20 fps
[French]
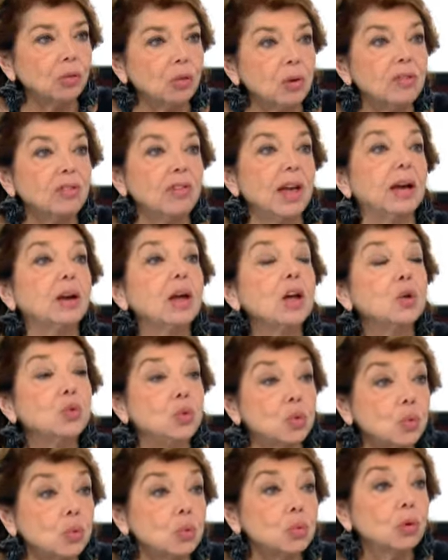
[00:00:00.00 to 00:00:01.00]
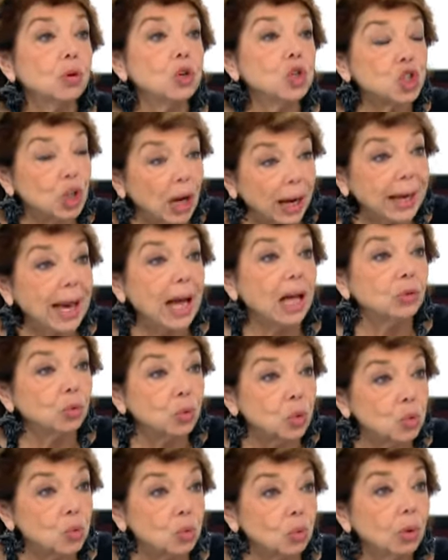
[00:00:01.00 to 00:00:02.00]
tunisienne. Nous, chacun
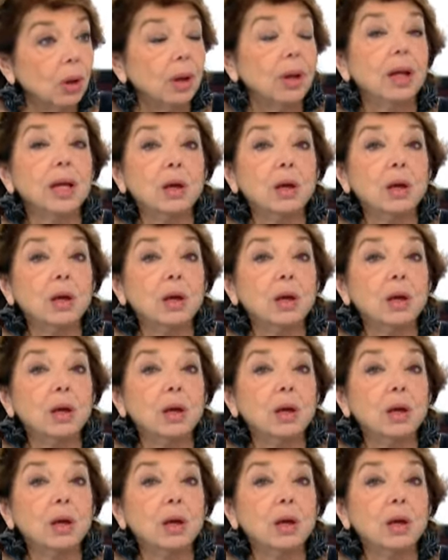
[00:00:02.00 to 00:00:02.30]
de nous,